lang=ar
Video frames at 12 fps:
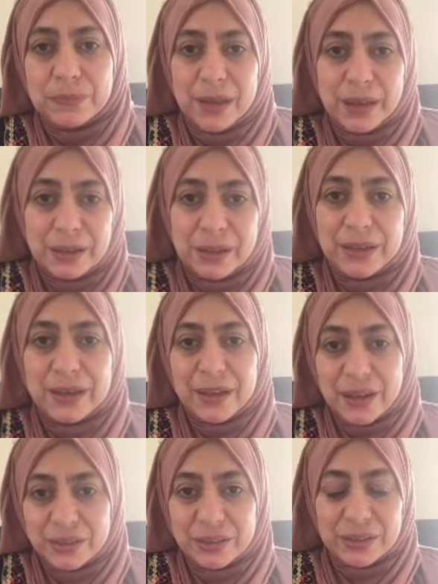هي
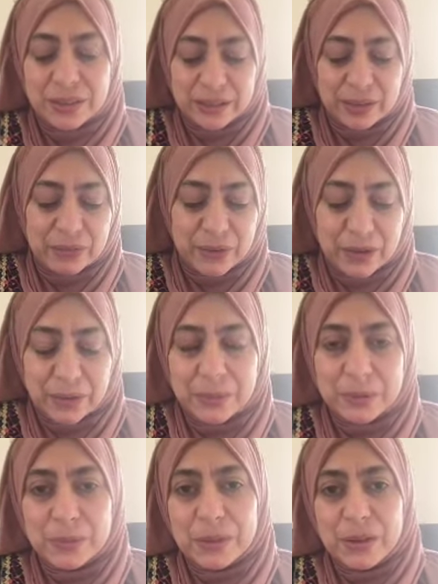حطت نيه
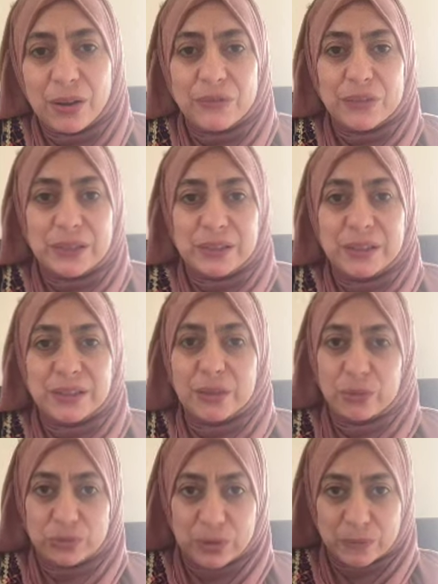فمن الافضل ان احنا
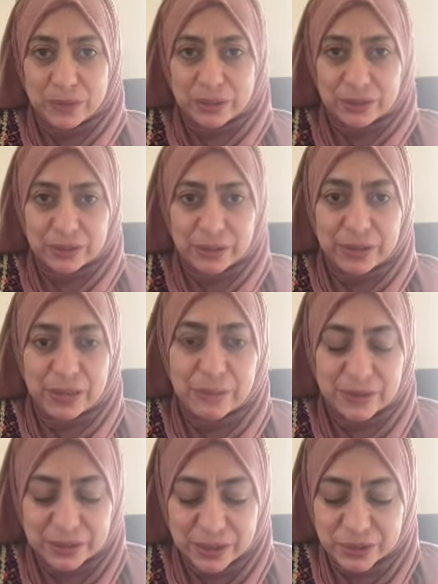نحطها بنيه رضا الله
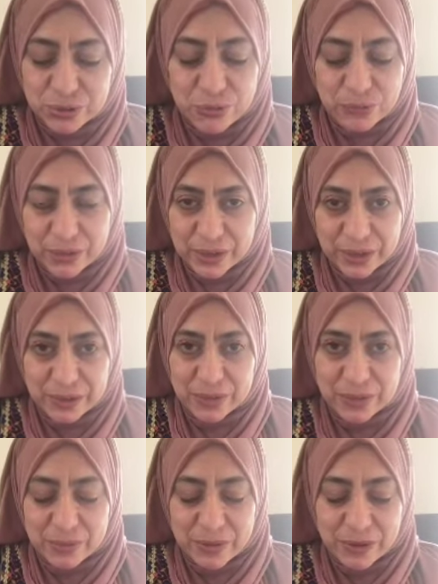بس هنشوف ايه اللي
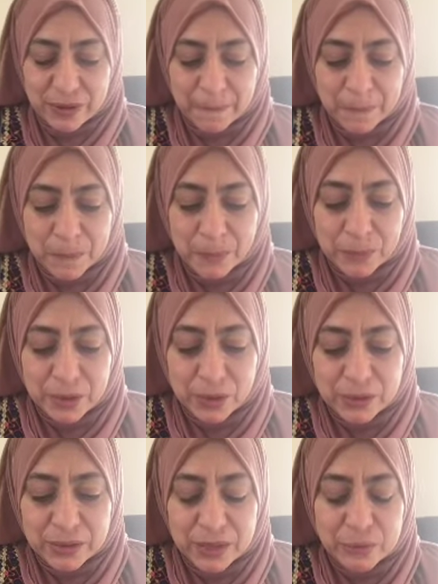هيحصل معاها
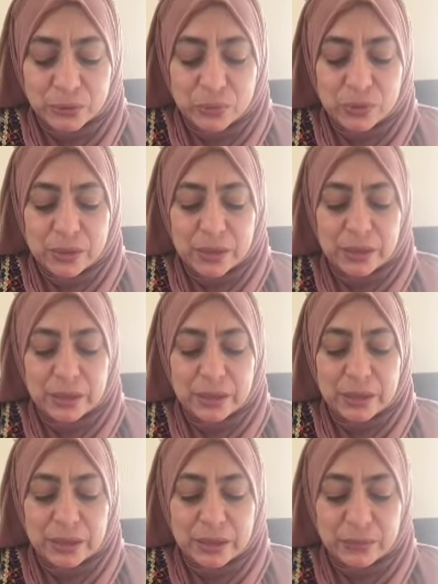اختنا بتقول
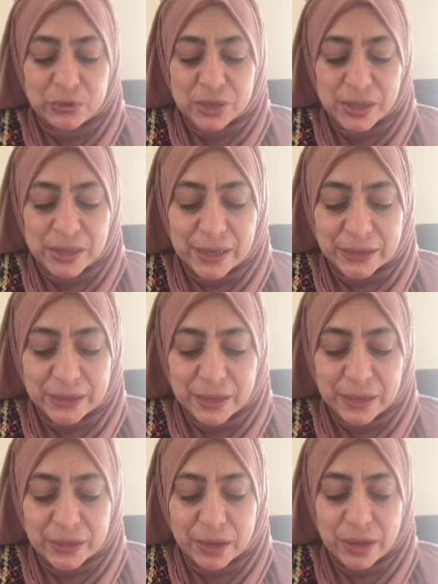آه المشكله اللي
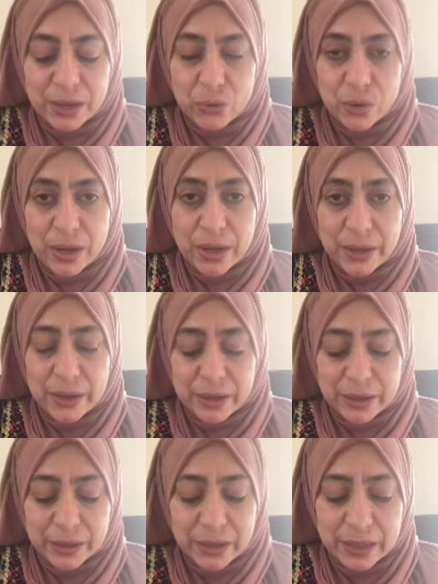عندها ان اخوها
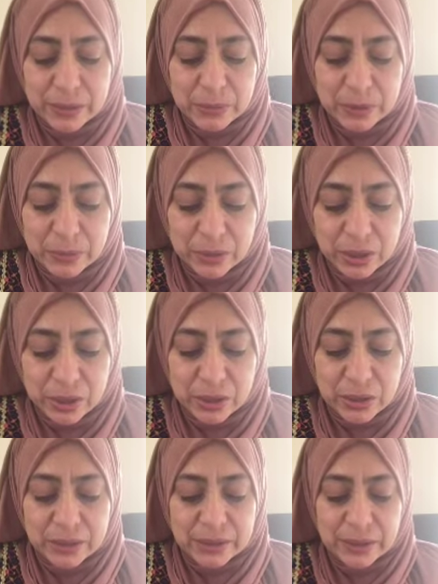كان
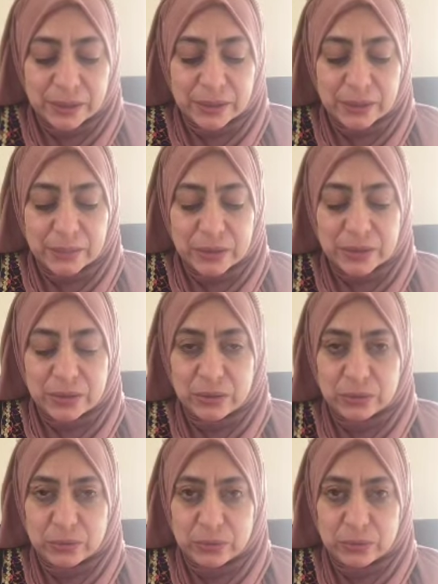بالمرحله التالتة من
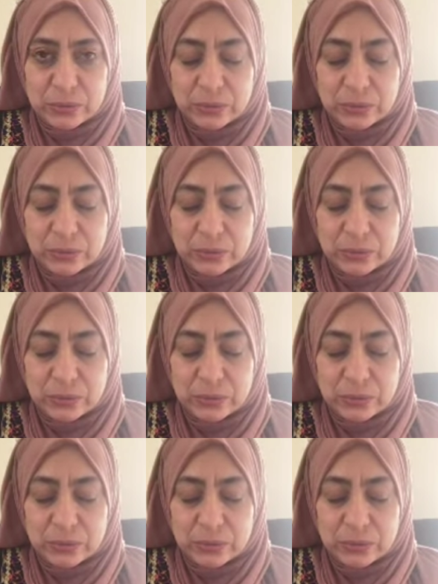السرطان